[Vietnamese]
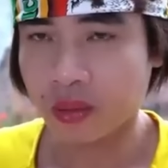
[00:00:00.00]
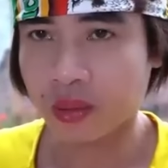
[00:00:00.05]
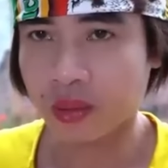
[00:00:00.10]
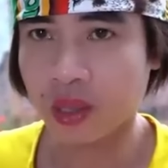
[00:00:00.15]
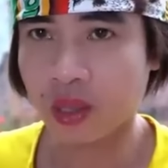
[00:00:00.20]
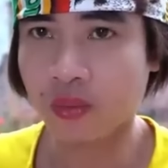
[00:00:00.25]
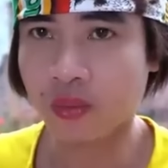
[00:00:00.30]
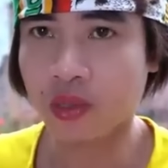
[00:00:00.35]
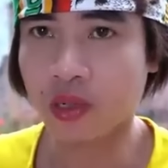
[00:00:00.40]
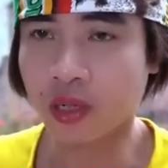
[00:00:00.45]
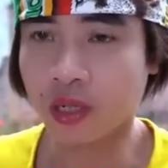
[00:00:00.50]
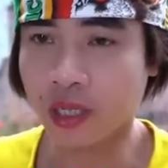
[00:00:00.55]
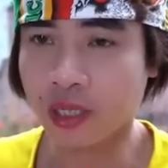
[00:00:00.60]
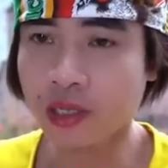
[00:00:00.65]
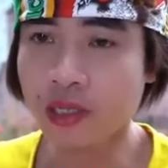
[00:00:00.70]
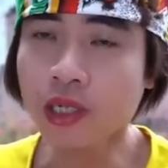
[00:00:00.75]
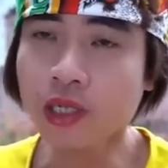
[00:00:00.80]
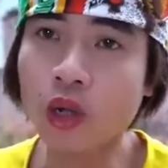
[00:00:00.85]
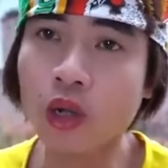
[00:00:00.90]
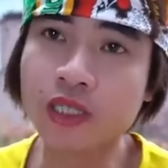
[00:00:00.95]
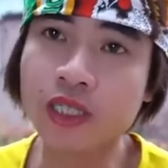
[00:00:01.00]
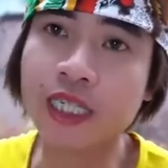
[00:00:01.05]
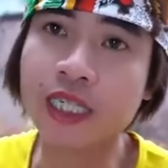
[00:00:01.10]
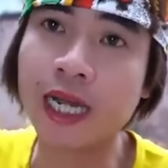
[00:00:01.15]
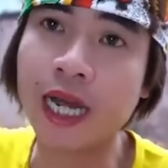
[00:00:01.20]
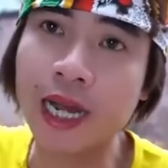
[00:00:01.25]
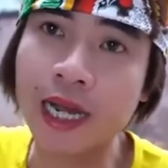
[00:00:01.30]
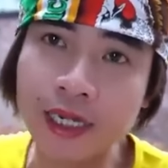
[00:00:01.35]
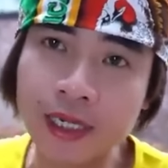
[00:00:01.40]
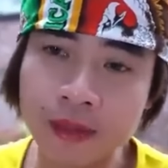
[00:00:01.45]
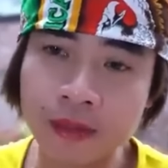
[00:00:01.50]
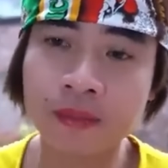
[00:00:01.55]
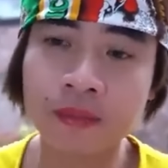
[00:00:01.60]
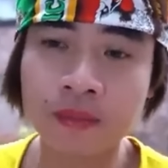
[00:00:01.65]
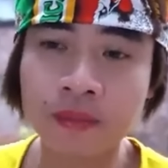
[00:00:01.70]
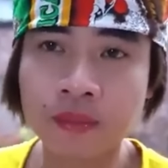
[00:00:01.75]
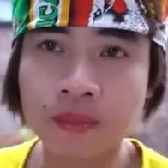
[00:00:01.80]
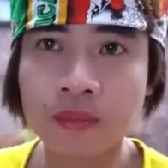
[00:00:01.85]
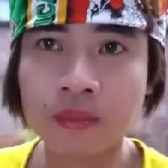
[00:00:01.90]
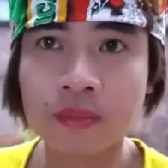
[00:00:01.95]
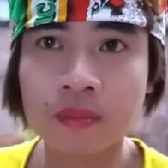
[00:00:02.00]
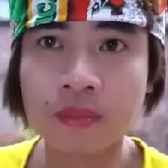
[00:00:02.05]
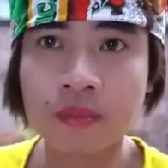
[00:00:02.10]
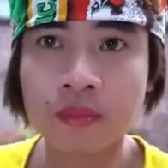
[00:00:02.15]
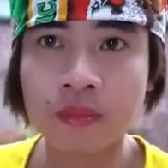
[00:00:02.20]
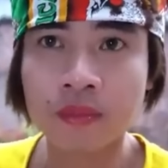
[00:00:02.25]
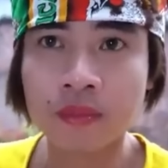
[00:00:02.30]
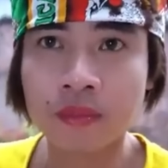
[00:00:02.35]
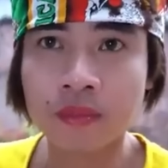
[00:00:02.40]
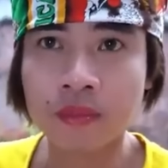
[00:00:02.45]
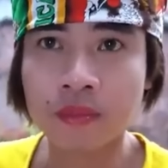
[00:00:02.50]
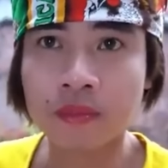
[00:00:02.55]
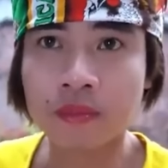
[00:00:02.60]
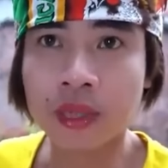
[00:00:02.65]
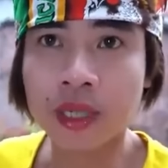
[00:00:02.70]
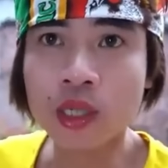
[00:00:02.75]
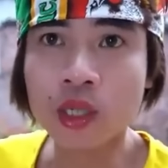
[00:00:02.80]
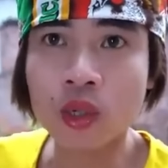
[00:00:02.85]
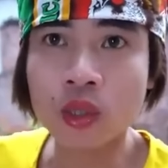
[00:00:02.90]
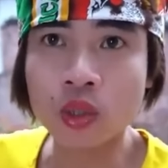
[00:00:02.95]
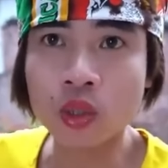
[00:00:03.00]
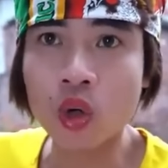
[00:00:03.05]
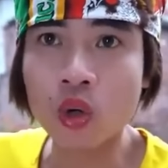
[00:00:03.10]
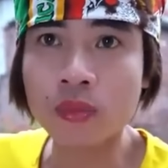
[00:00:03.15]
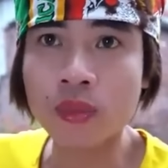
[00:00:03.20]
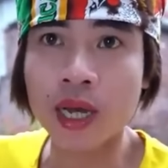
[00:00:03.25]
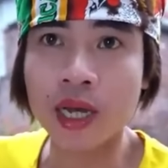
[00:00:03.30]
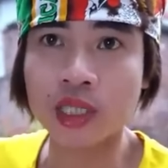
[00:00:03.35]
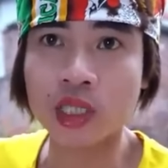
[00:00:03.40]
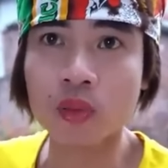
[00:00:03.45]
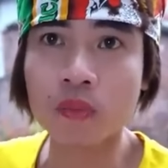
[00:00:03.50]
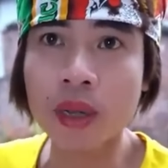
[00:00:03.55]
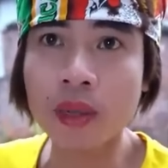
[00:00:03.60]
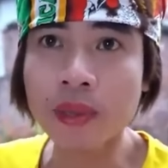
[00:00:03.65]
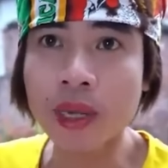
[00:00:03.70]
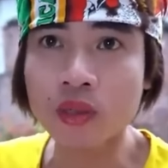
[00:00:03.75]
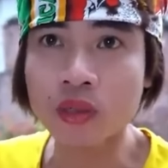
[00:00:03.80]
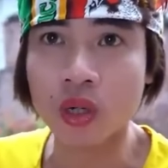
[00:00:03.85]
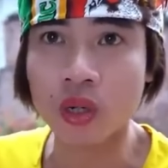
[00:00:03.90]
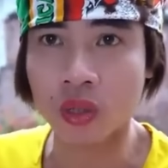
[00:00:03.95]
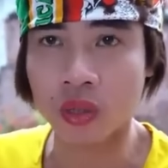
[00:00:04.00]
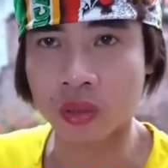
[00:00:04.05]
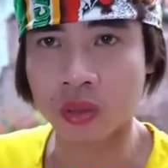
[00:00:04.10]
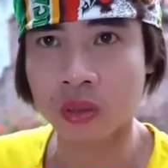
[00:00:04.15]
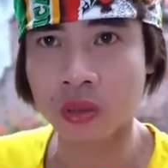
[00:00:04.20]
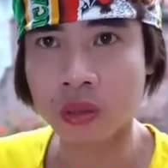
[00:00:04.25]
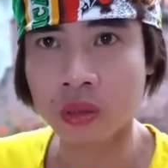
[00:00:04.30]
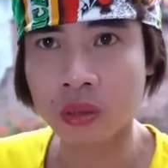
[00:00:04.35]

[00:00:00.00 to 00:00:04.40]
Không được cái nước non gì cả Mấy con tôm để trong bếp đâu rồi